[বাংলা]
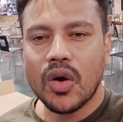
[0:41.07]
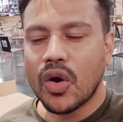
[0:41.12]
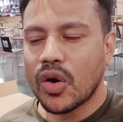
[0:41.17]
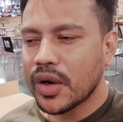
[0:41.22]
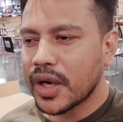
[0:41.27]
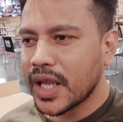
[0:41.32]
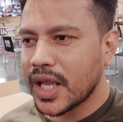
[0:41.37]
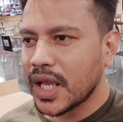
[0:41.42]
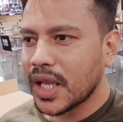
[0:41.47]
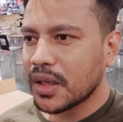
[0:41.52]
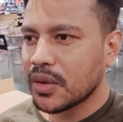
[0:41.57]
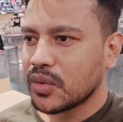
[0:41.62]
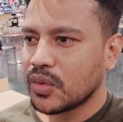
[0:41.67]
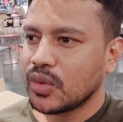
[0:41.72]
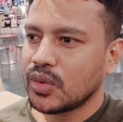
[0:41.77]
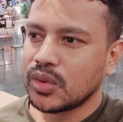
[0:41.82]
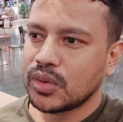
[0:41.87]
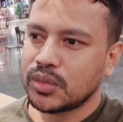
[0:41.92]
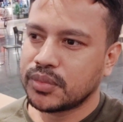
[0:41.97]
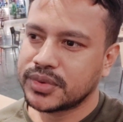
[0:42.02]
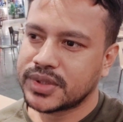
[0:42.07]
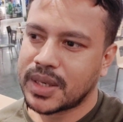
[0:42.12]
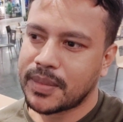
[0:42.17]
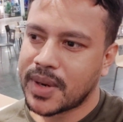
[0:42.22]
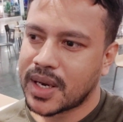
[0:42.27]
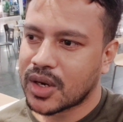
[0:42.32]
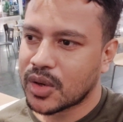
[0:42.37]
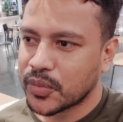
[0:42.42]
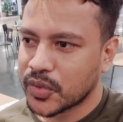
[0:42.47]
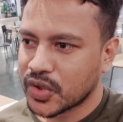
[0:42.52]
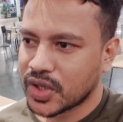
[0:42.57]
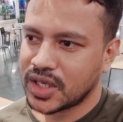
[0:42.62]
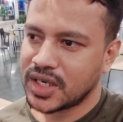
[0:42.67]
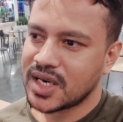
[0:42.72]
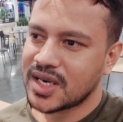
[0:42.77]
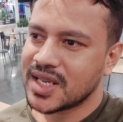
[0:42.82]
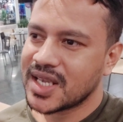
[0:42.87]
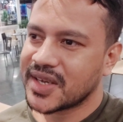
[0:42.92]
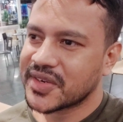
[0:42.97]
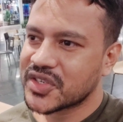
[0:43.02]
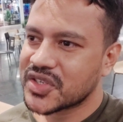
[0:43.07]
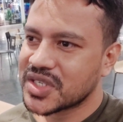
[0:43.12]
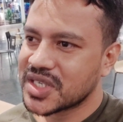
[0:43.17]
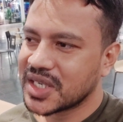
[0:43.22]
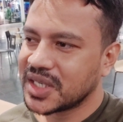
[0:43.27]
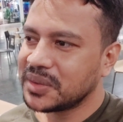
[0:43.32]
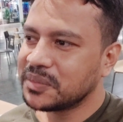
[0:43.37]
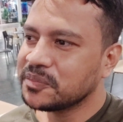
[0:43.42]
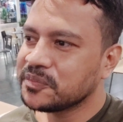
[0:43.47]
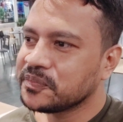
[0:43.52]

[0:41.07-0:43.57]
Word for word: অনেকগুলো জামা কাপড় কিনে নিয়ে আসছি